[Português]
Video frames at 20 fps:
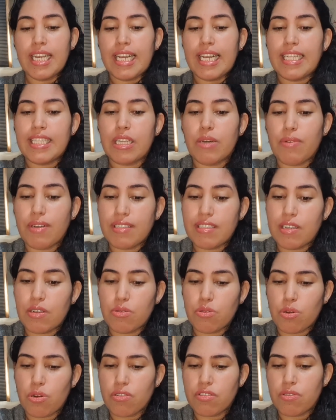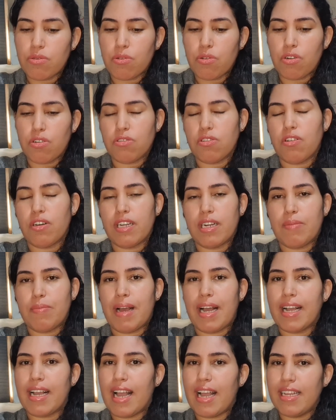Então, assim, eu trouxe um
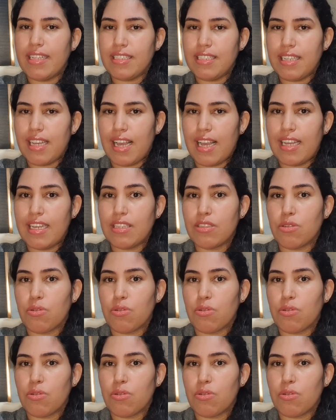cronograma HNR,